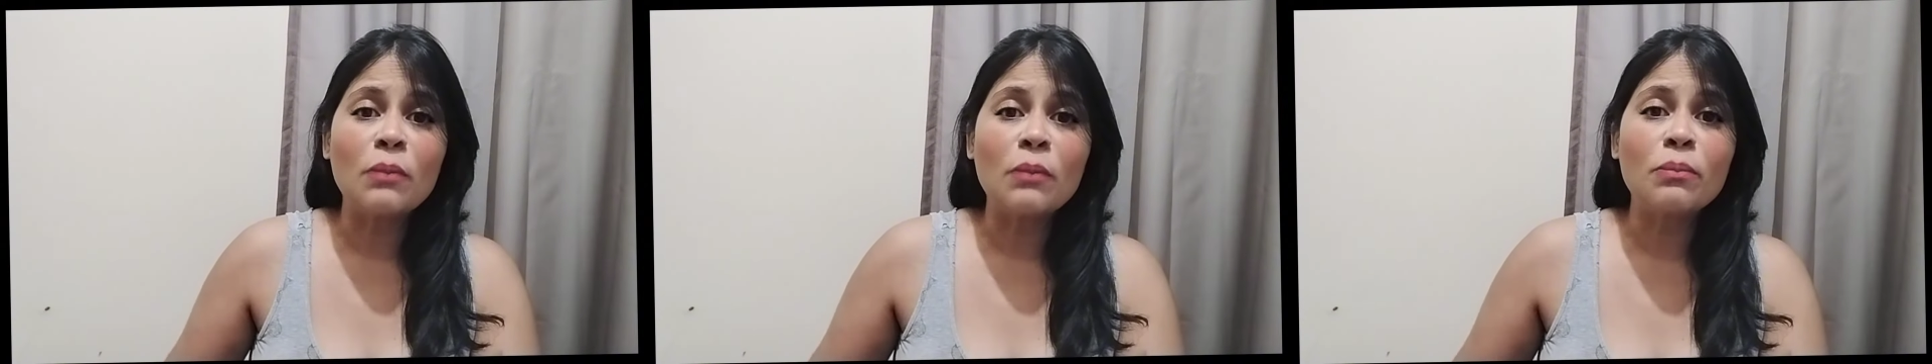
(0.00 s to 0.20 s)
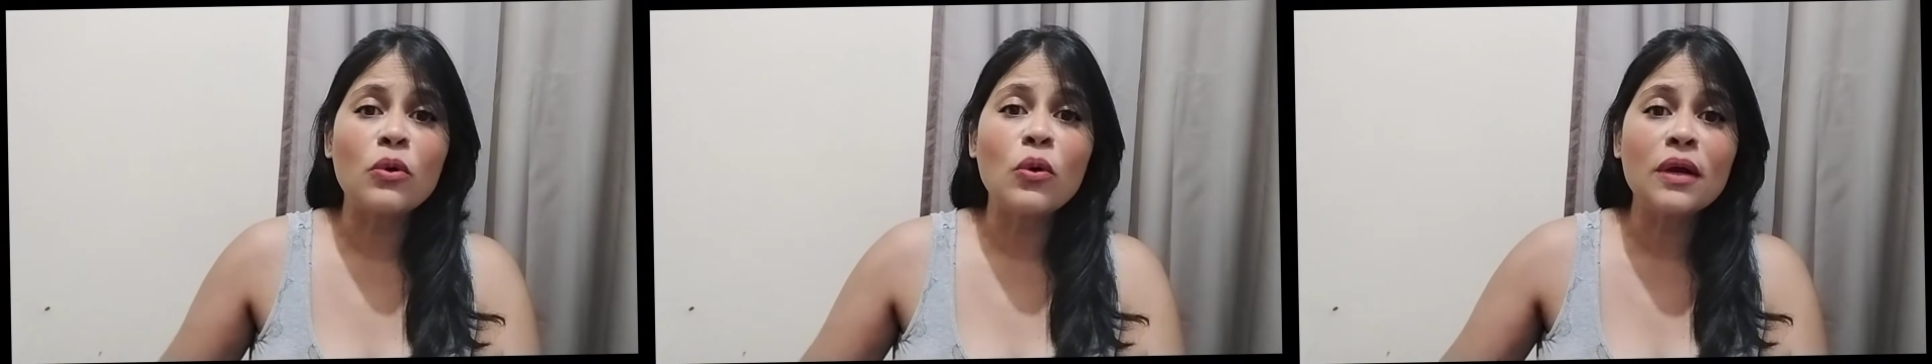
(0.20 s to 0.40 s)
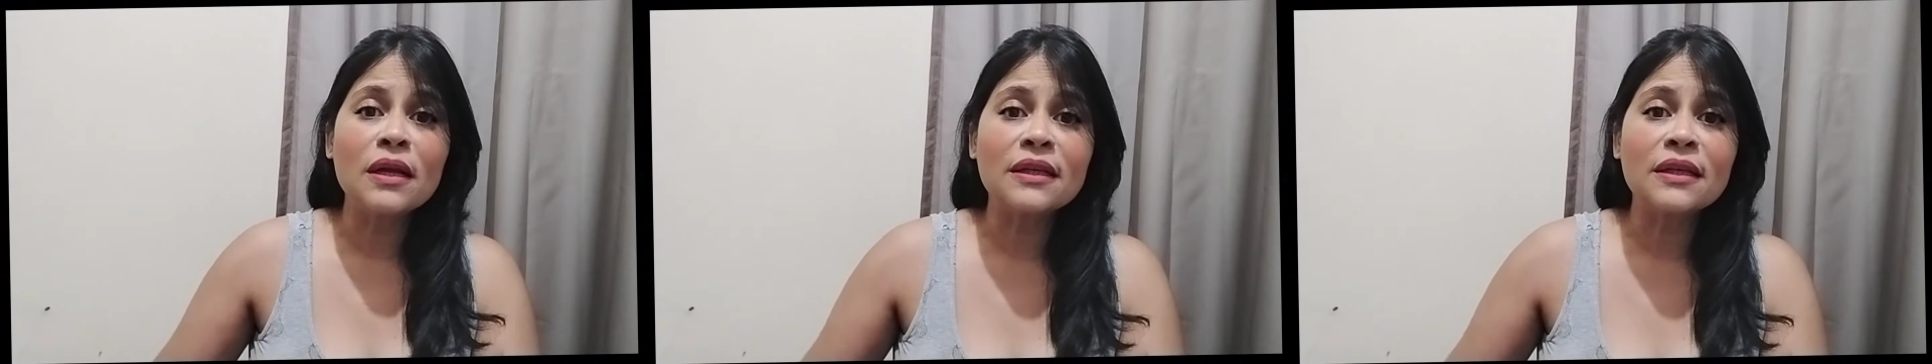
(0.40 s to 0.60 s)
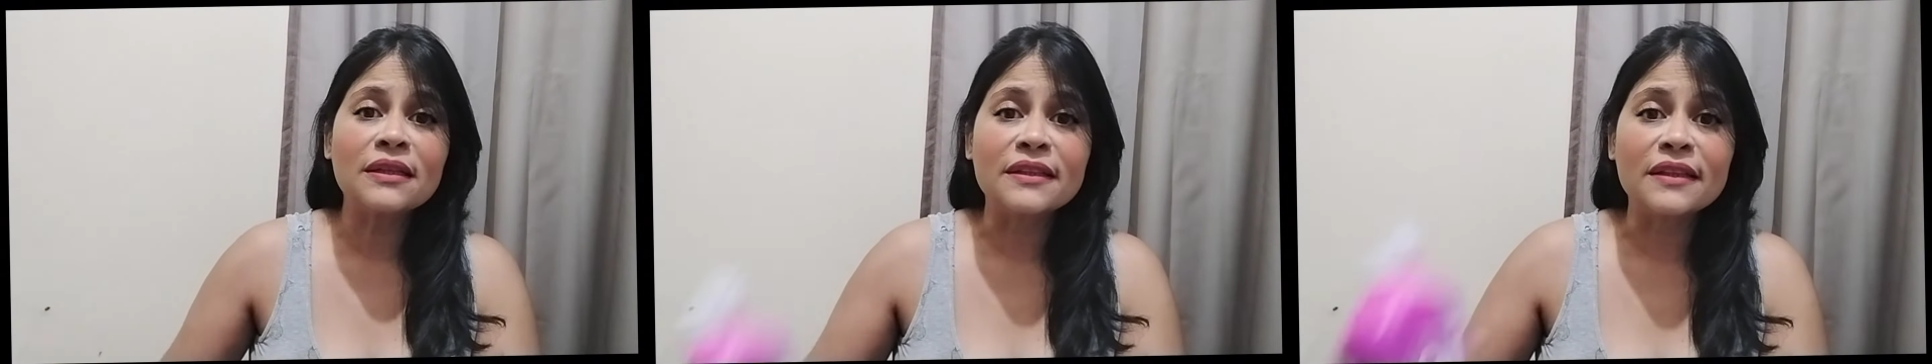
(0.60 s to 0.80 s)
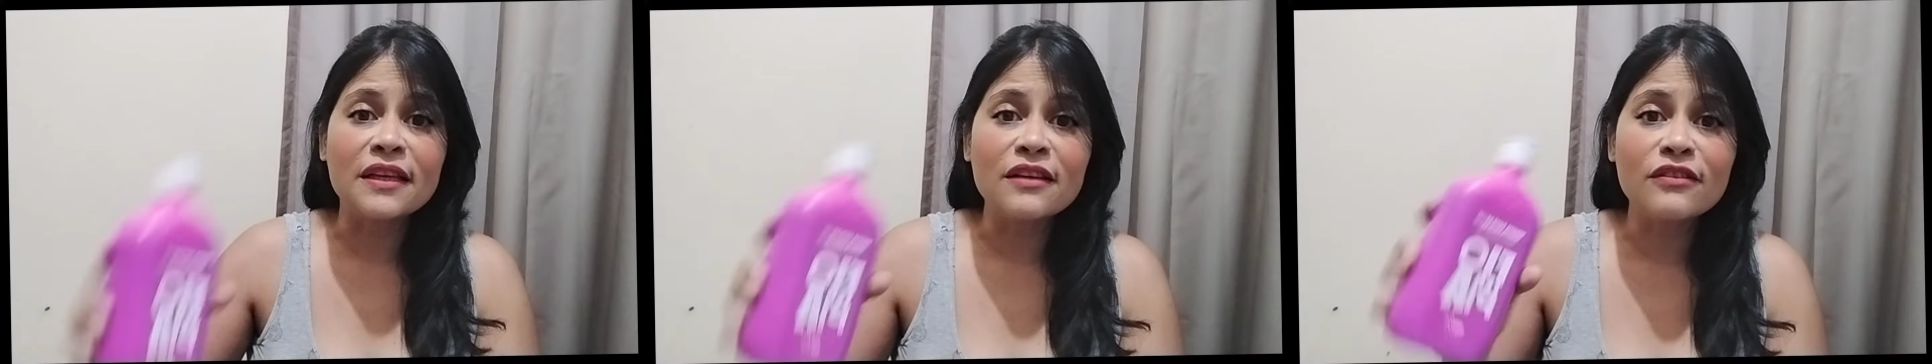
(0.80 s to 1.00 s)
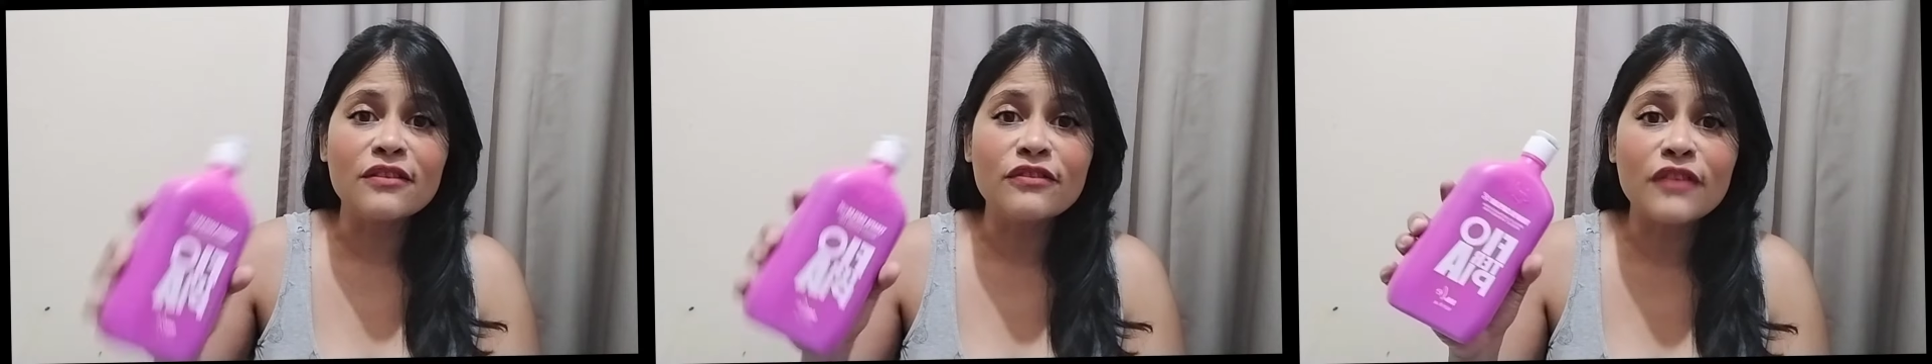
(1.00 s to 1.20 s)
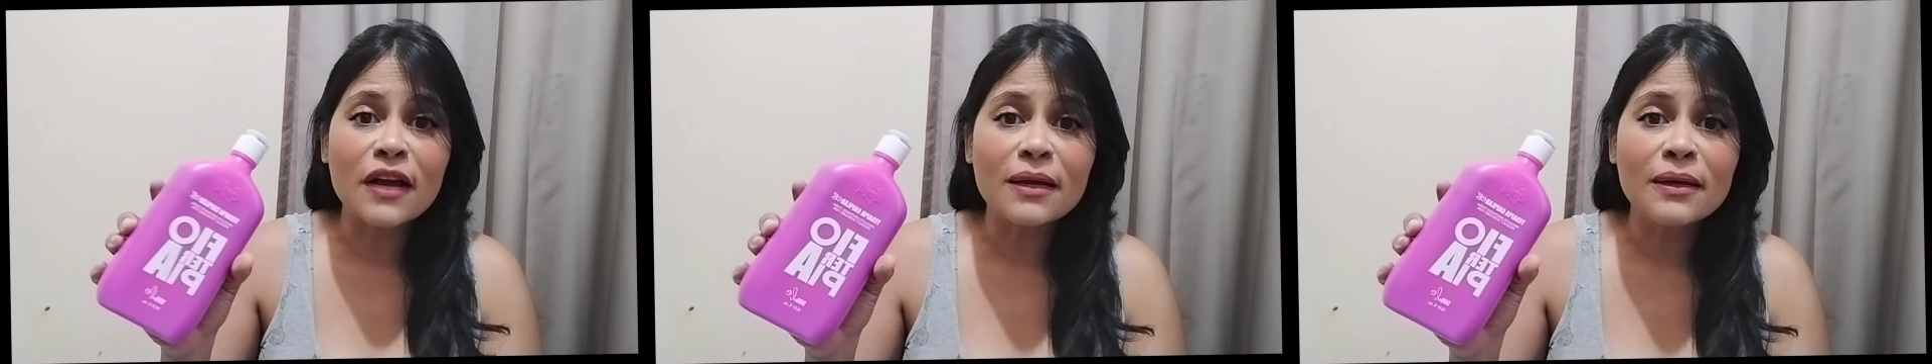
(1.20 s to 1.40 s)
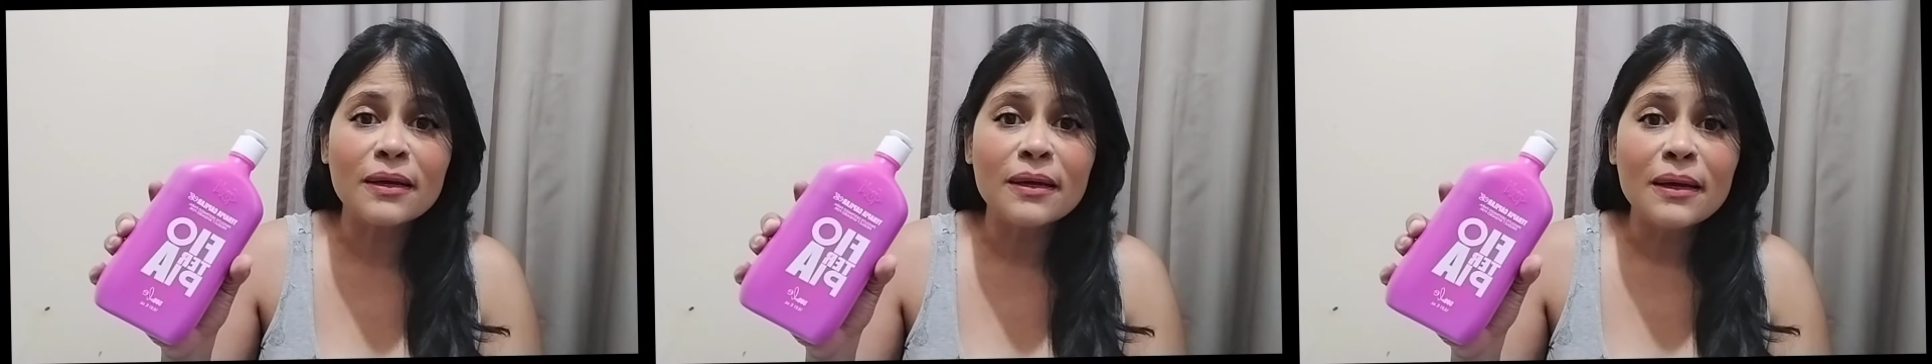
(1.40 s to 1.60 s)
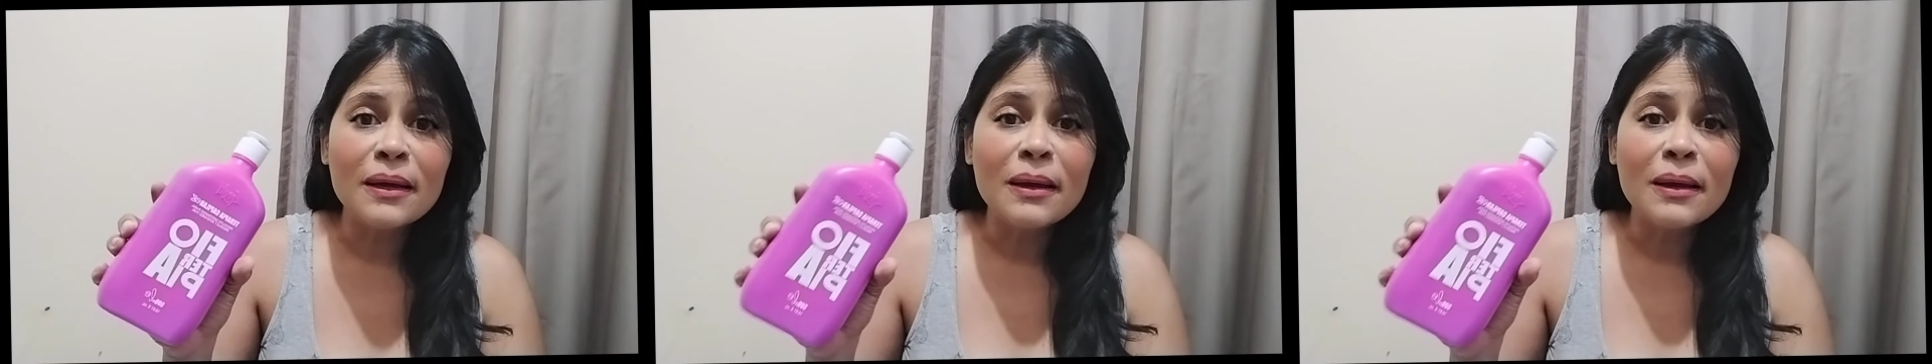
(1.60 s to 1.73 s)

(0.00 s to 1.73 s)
progressiva,